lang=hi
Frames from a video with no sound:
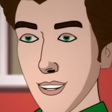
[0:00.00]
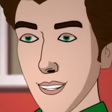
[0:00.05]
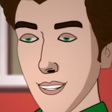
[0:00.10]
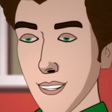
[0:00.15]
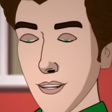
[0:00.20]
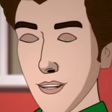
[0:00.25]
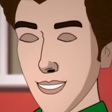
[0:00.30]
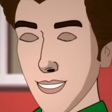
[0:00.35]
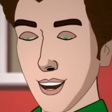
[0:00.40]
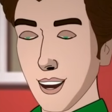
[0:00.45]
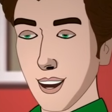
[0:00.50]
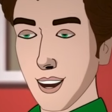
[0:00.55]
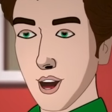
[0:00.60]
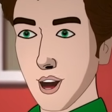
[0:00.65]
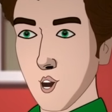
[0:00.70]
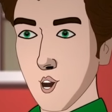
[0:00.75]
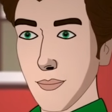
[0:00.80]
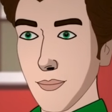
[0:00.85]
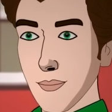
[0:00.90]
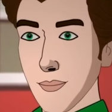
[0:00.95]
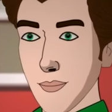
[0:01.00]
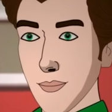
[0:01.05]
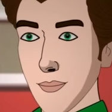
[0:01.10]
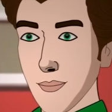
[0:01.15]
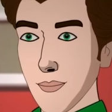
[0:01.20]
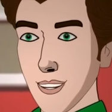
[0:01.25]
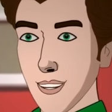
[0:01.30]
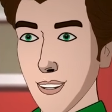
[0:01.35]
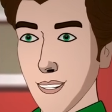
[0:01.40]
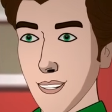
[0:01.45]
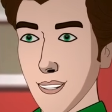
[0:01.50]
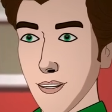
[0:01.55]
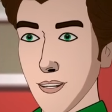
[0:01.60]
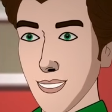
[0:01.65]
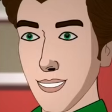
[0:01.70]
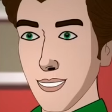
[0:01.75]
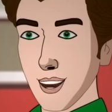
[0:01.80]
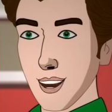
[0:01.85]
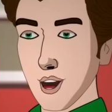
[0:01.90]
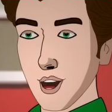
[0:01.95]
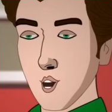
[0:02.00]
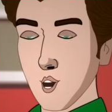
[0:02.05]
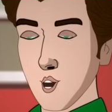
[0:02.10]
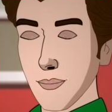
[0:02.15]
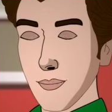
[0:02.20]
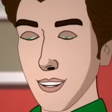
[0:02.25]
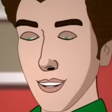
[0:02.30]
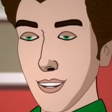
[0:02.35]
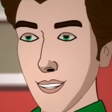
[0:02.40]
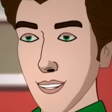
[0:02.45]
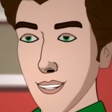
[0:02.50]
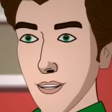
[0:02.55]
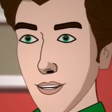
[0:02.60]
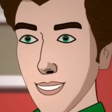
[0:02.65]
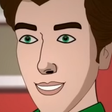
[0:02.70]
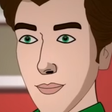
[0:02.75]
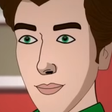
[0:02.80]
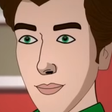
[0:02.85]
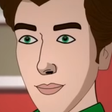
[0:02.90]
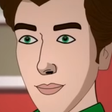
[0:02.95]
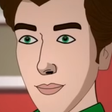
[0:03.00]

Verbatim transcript: उस मॉल में जा रहा हूँ जहाँ पर हम पहली बार मिले थे